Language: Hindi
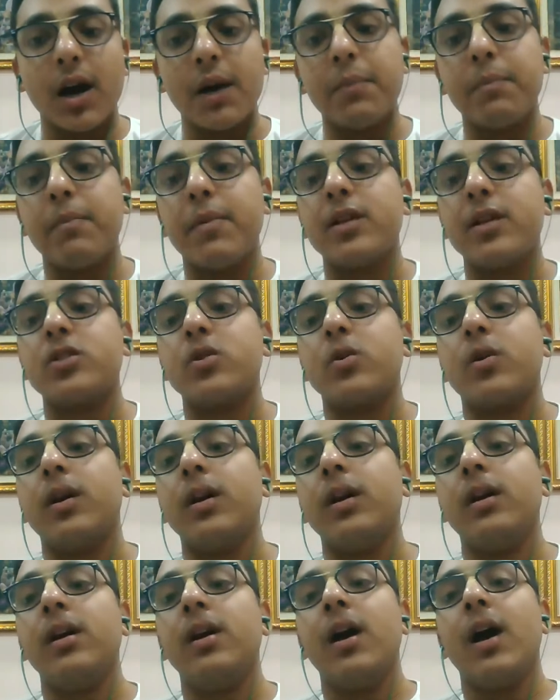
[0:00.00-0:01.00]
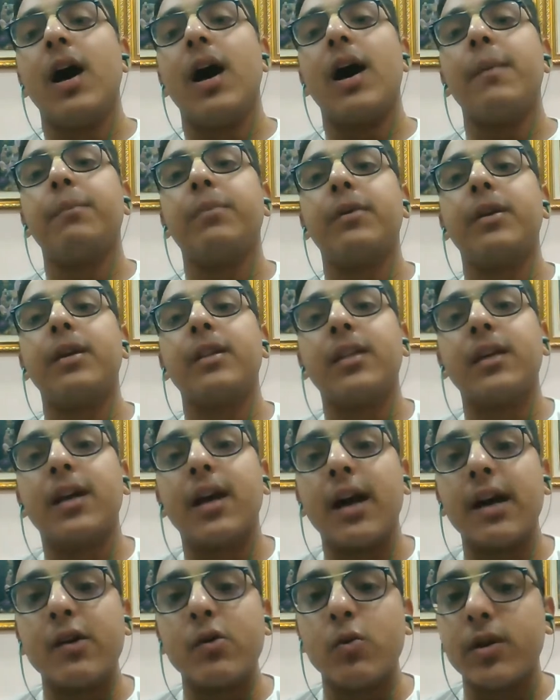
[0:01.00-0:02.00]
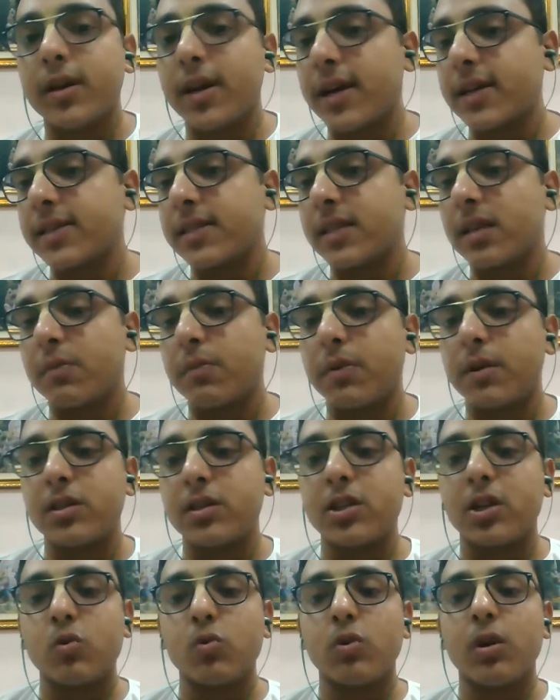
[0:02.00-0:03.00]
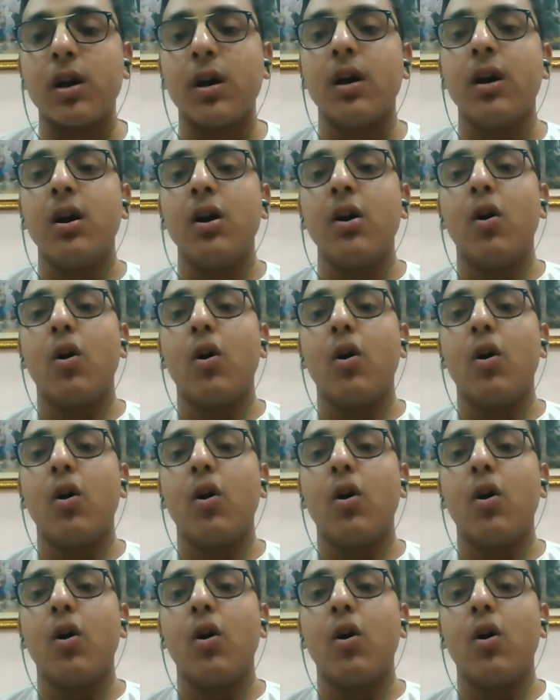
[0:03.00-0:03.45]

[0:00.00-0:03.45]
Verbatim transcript: अब मैं जो है आपके दिखाए हुए रास्ते पे चलूंगा